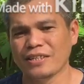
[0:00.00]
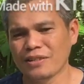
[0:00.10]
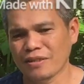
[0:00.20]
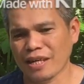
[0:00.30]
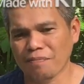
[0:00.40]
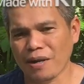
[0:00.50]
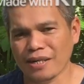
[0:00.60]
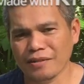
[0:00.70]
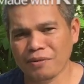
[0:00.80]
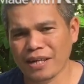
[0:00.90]
yung
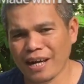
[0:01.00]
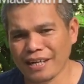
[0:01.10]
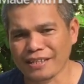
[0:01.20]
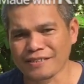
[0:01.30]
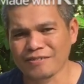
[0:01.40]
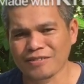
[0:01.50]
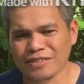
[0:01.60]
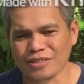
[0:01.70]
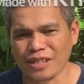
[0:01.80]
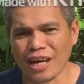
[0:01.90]
nakapak na pagkain.
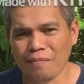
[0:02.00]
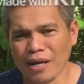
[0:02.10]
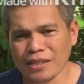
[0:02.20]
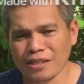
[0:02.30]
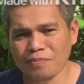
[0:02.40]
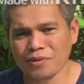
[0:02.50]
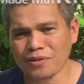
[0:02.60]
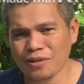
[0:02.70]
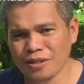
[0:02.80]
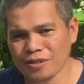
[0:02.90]
So, salamat sa
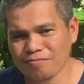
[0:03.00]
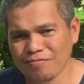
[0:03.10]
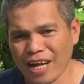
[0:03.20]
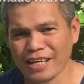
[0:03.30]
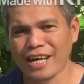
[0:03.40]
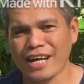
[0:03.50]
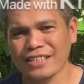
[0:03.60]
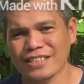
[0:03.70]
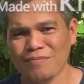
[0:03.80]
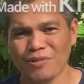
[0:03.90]
panonood.
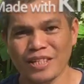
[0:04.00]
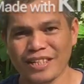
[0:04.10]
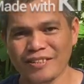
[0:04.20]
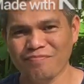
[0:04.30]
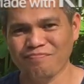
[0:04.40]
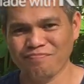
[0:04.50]
Hanggang sa muli.